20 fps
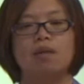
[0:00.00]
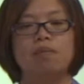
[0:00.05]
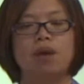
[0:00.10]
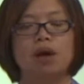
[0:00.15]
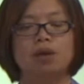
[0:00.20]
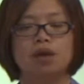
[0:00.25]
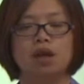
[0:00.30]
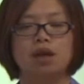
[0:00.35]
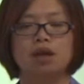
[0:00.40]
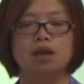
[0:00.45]

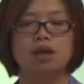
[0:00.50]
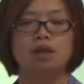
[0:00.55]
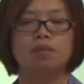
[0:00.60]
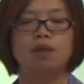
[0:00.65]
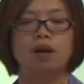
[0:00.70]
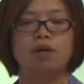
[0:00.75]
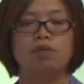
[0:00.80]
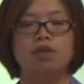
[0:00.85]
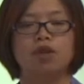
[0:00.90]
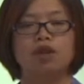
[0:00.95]
保障性
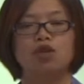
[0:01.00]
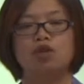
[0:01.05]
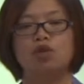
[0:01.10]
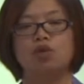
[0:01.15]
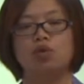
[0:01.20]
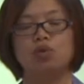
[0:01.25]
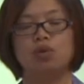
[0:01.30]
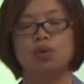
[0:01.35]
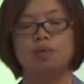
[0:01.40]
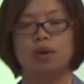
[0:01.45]
保费支
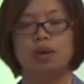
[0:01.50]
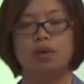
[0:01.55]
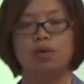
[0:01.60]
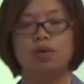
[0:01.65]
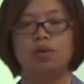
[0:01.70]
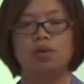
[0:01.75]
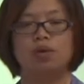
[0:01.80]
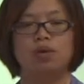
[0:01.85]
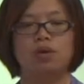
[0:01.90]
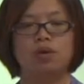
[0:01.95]
出的比
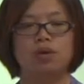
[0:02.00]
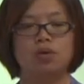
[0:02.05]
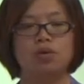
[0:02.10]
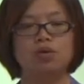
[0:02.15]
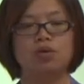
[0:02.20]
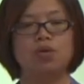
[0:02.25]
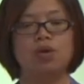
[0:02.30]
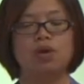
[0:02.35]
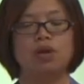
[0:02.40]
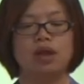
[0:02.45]
率
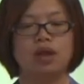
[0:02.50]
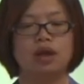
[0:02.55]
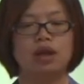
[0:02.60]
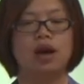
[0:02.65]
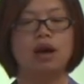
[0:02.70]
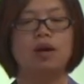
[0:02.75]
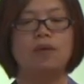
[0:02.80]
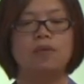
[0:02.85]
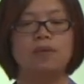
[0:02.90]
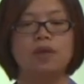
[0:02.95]
有所提
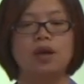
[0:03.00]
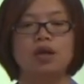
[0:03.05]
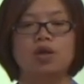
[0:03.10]
高。